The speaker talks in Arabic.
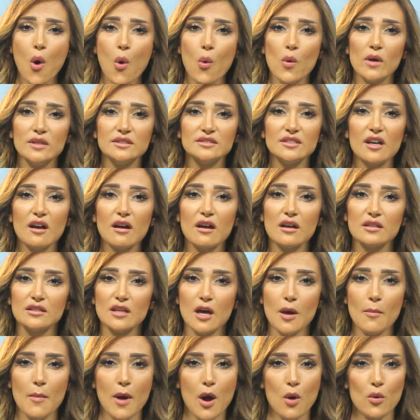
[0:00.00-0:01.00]
وانتقد
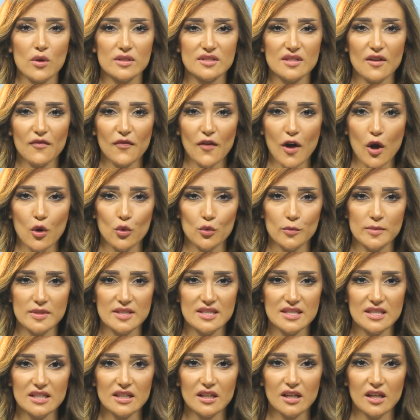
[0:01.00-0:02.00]
ما وصفه
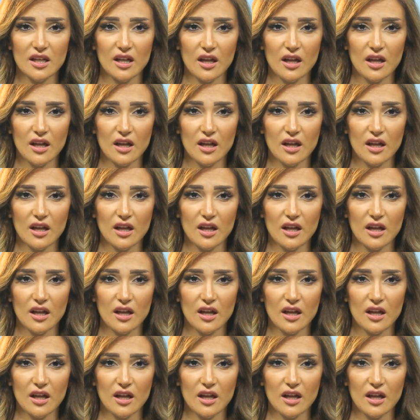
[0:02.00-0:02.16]
بالسيرك